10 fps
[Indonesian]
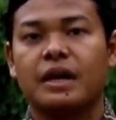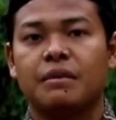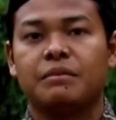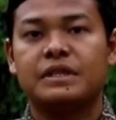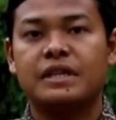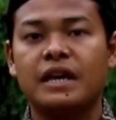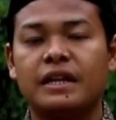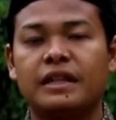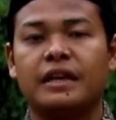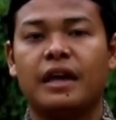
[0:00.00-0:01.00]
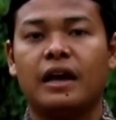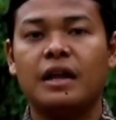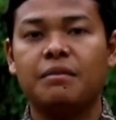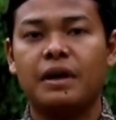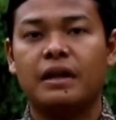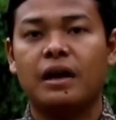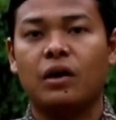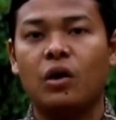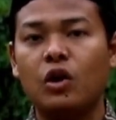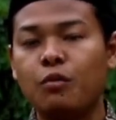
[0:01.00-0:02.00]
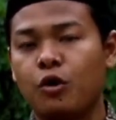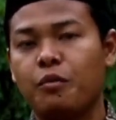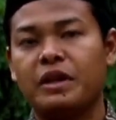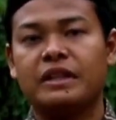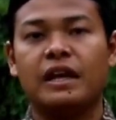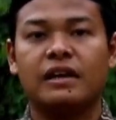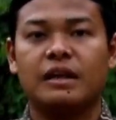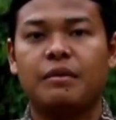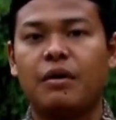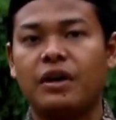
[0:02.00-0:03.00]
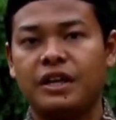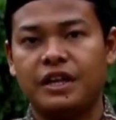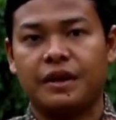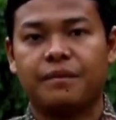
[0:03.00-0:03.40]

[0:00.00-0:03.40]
bisa ditanyakan pada kolom komentar di bawah ini.